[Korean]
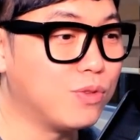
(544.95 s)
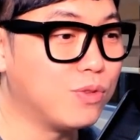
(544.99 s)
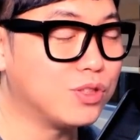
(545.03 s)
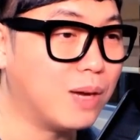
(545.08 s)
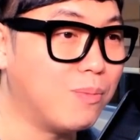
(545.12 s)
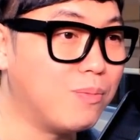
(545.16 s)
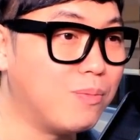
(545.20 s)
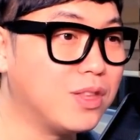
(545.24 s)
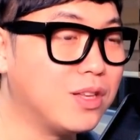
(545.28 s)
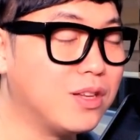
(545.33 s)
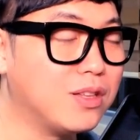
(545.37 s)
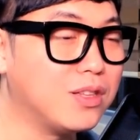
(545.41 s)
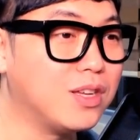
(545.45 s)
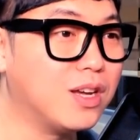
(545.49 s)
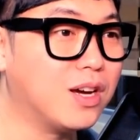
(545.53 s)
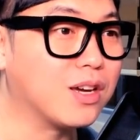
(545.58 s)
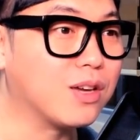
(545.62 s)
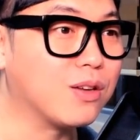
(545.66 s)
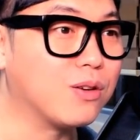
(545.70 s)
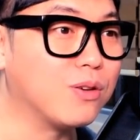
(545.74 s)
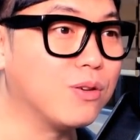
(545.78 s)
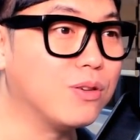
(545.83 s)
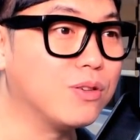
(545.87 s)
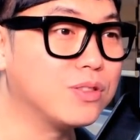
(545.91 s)
재밌는
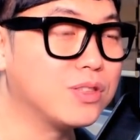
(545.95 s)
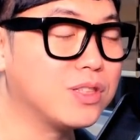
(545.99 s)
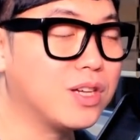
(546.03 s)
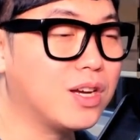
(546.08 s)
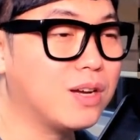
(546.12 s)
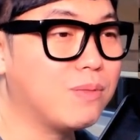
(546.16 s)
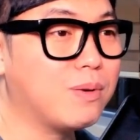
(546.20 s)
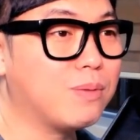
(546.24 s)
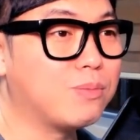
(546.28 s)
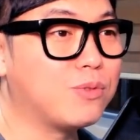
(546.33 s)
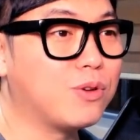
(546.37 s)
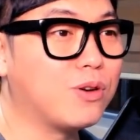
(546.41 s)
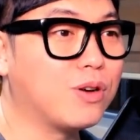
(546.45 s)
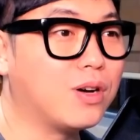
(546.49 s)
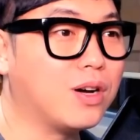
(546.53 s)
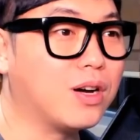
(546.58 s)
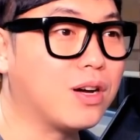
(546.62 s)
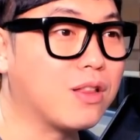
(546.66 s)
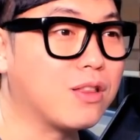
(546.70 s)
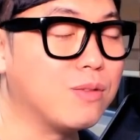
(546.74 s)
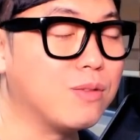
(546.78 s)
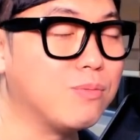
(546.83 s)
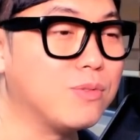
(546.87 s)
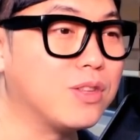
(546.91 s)
이야기로 찾아뵙도록
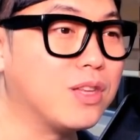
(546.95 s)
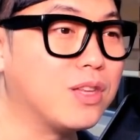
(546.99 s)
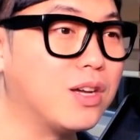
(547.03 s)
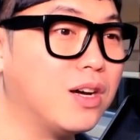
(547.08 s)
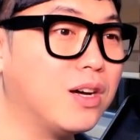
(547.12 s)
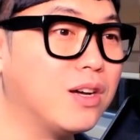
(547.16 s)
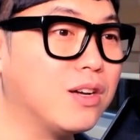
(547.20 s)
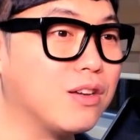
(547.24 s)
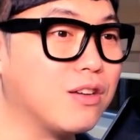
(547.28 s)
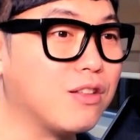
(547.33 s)
하겠습니다.